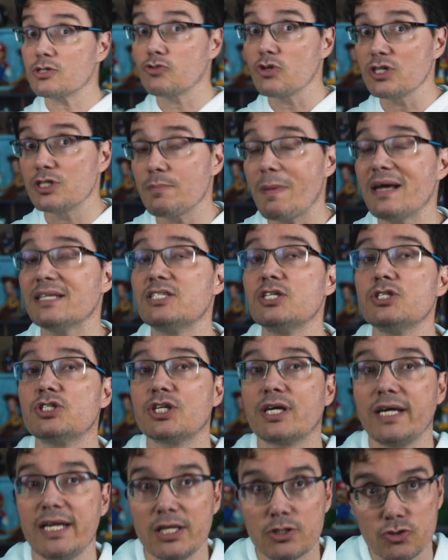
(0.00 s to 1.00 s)
o que esse cara
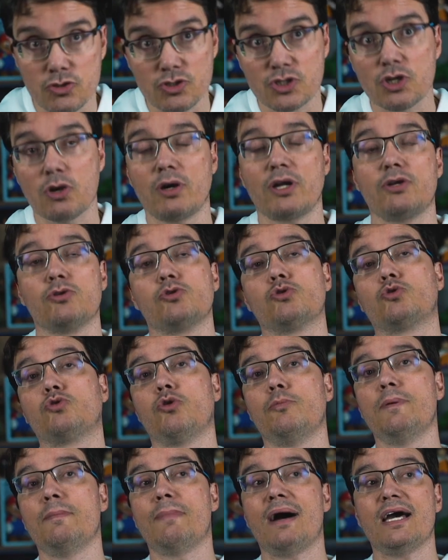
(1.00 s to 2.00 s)
fala no curso dele.
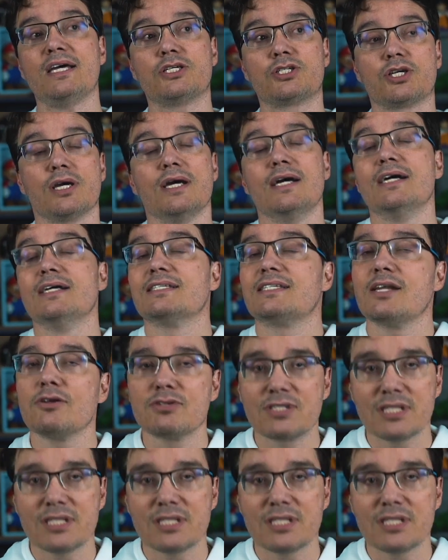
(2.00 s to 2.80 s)
Então se você quer ganhar